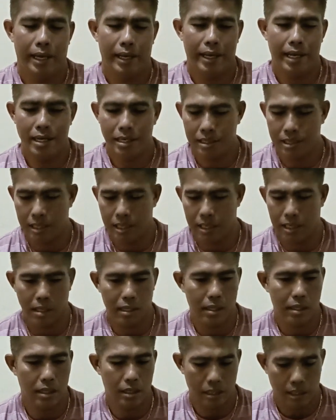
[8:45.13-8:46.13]
Ayan.
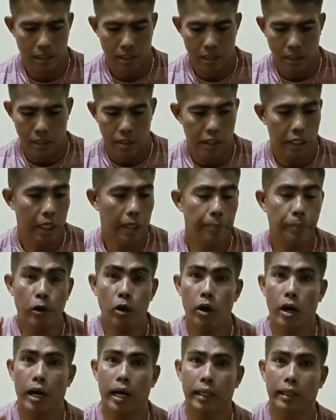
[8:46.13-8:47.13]
Sige
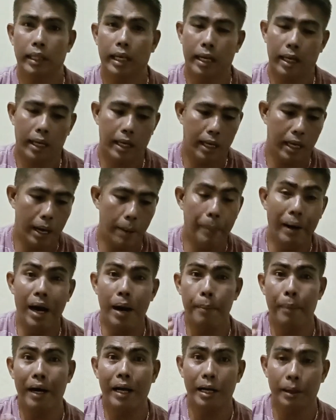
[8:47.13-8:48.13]
po, at uh,
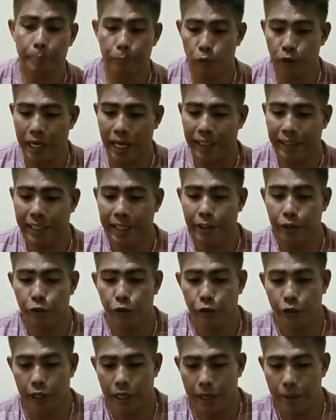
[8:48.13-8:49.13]
abang-abangan na po natin
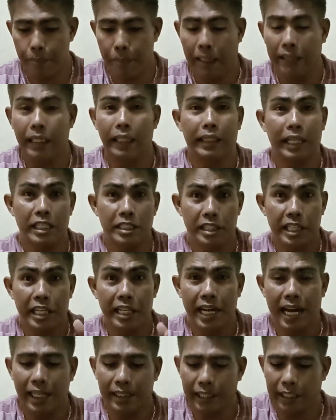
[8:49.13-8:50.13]
yung uh,
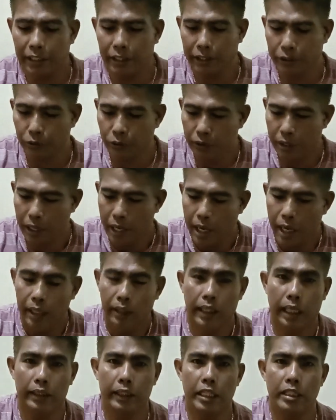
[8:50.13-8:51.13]
pagtitesting natin nito.
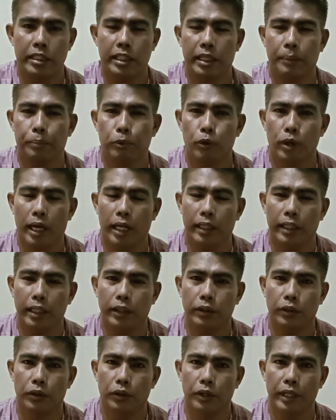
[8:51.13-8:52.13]
I-testing po
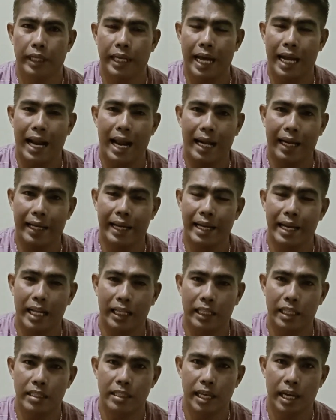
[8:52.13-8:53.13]
natin to, ikalalagay
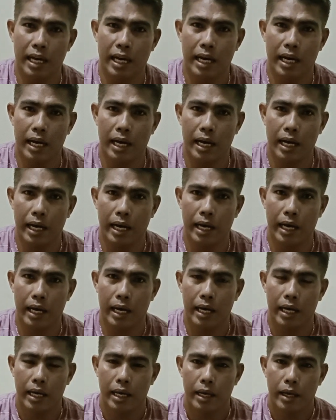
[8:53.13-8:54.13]
natin sa
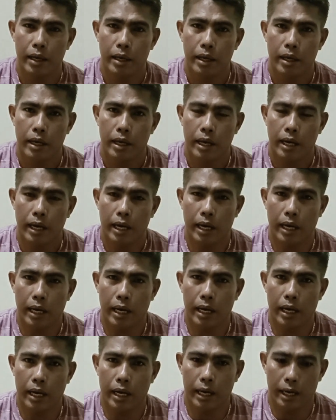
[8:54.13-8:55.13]

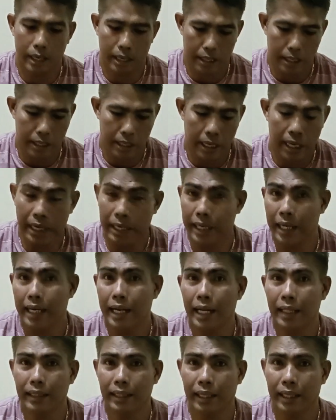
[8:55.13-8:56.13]
uh, erga
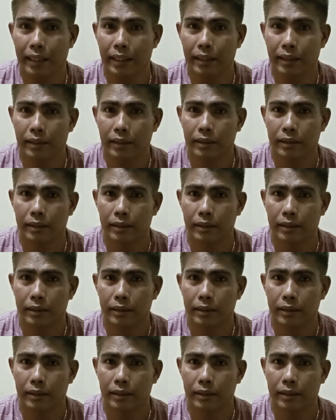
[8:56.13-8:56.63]
natin.